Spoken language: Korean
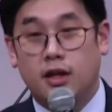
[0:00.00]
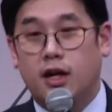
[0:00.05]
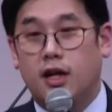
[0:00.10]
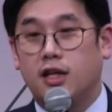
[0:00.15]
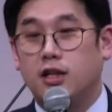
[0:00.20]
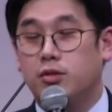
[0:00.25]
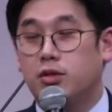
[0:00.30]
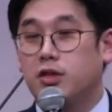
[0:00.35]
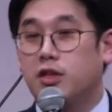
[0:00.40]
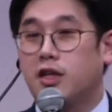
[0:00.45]

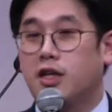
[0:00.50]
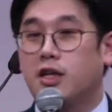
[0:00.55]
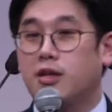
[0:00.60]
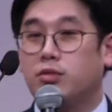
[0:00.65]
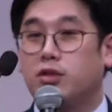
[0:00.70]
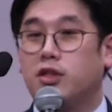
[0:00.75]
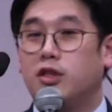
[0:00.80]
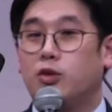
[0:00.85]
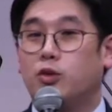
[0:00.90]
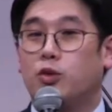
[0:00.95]
아니면
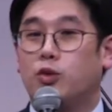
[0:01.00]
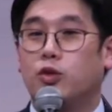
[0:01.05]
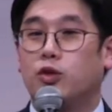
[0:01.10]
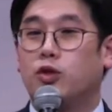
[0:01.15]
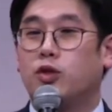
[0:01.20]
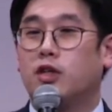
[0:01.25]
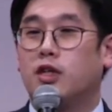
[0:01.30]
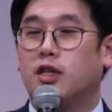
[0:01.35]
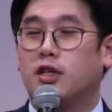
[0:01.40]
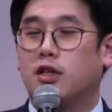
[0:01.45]
사람들이
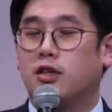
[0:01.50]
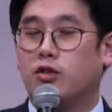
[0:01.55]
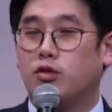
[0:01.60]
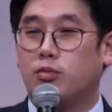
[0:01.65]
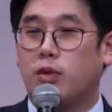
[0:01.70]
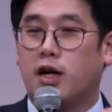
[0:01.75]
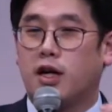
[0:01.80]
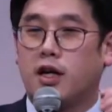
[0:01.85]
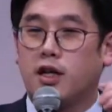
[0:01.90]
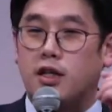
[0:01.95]
공정하다고
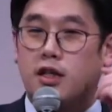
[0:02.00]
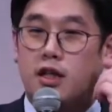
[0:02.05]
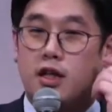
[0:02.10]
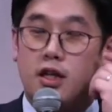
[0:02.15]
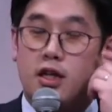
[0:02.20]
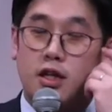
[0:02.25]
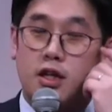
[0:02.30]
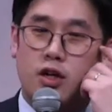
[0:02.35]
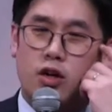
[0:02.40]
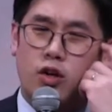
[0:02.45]
말할
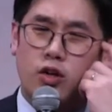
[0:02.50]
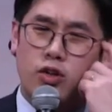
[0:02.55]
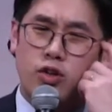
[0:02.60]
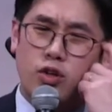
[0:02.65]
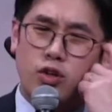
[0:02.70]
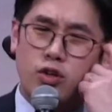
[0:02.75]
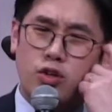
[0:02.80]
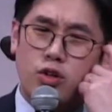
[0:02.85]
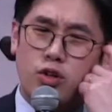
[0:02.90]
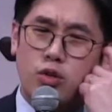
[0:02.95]
때
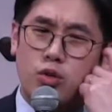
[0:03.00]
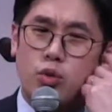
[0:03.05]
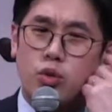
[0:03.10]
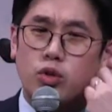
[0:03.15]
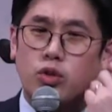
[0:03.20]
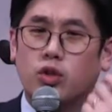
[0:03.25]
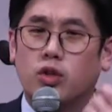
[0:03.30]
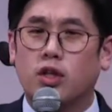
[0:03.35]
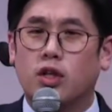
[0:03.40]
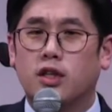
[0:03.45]
어떤 걸
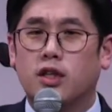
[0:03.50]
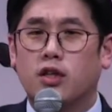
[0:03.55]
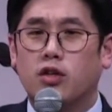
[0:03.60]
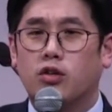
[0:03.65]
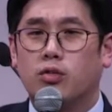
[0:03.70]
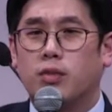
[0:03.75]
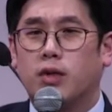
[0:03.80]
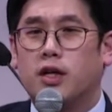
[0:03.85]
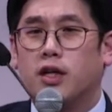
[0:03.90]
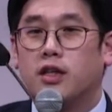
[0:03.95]

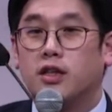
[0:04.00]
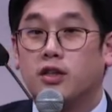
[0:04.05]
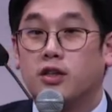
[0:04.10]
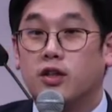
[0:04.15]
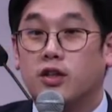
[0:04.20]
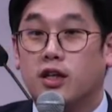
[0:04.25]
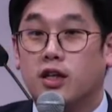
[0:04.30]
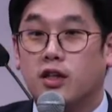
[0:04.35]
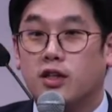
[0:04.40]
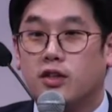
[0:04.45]
공정하다고 말하는
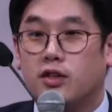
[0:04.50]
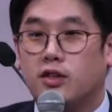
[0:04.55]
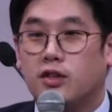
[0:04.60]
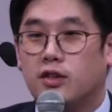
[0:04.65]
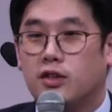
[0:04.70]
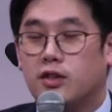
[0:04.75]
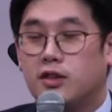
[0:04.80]
걸까요?